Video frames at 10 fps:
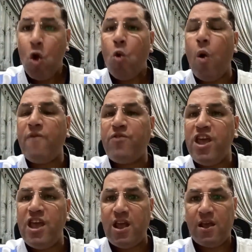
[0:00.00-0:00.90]

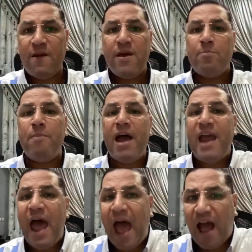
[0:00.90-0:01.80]
وفي
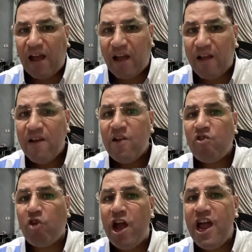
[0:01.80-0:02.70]
مناخ
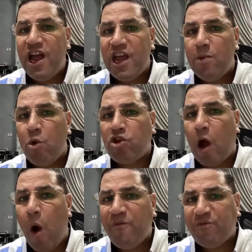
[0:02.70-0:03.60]
صحي
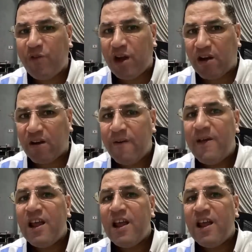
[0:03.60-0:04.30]
متوفر